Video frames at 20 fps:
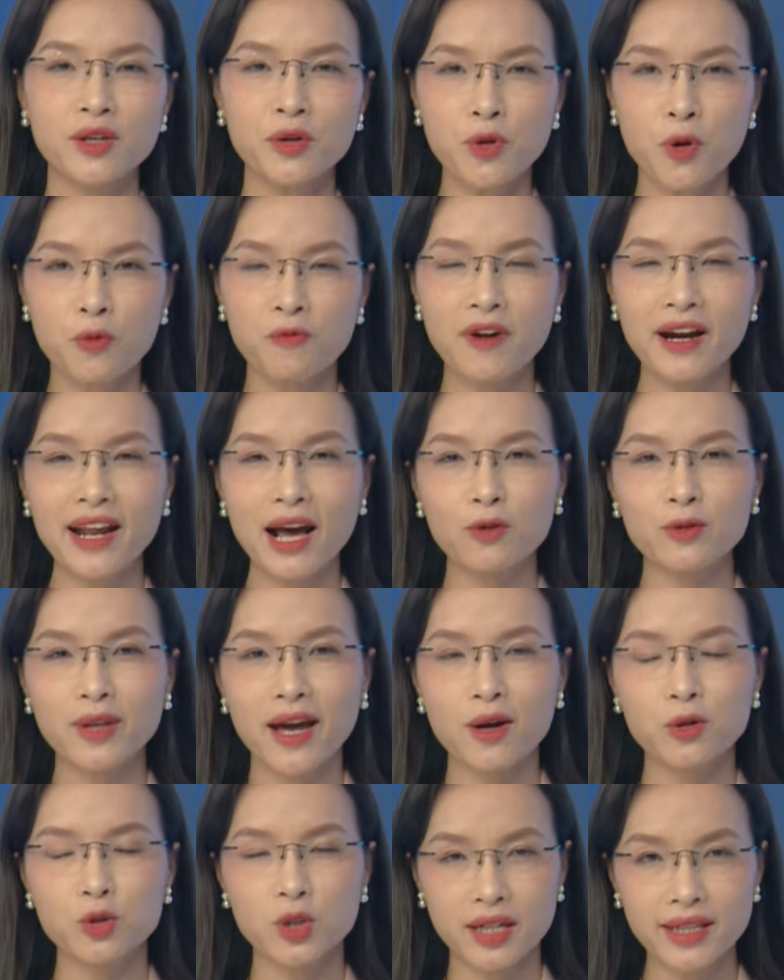Sở Giáo dục và Đào
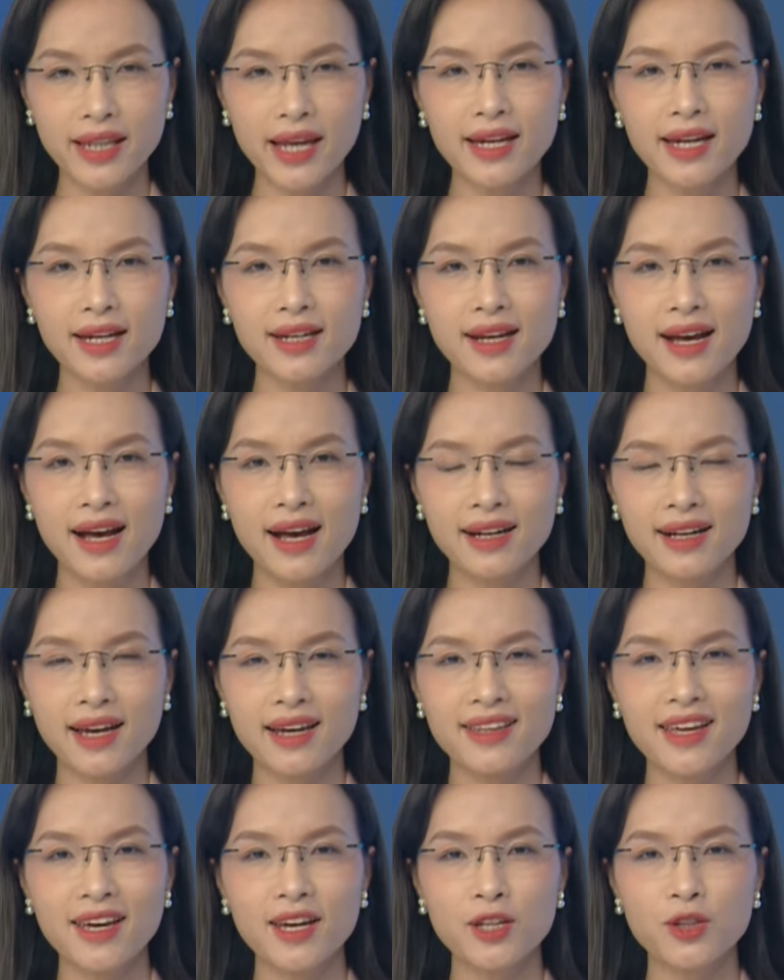tạo tỉnh Tây Ninh,
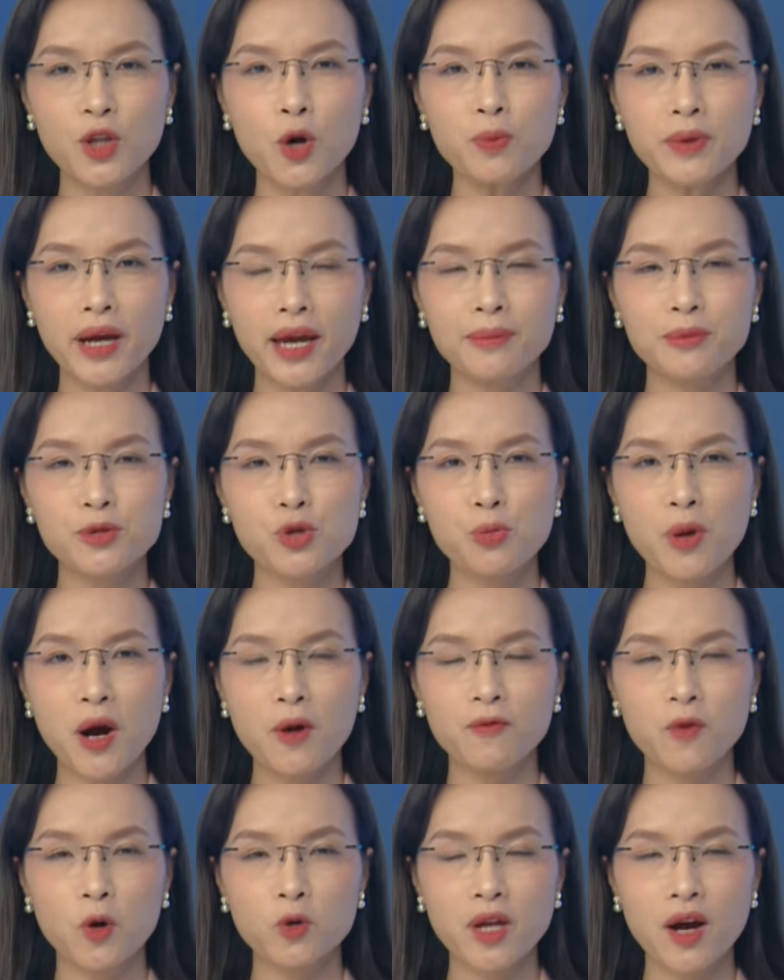kỳ thi tốt nghiệp trung
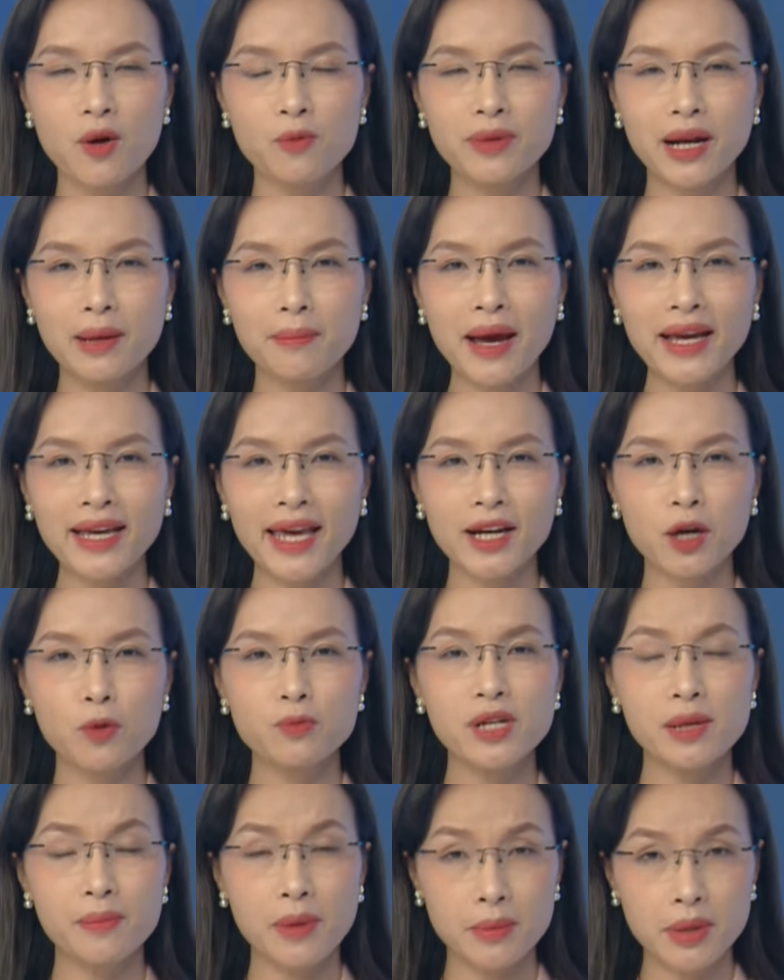học phổ thông năm
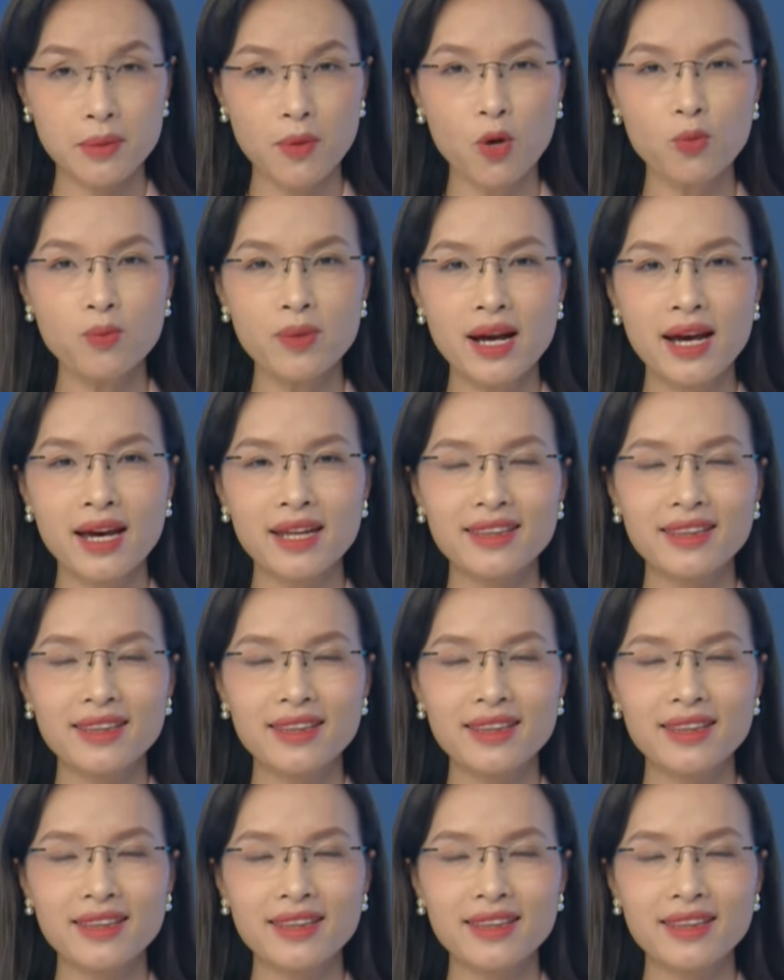2024,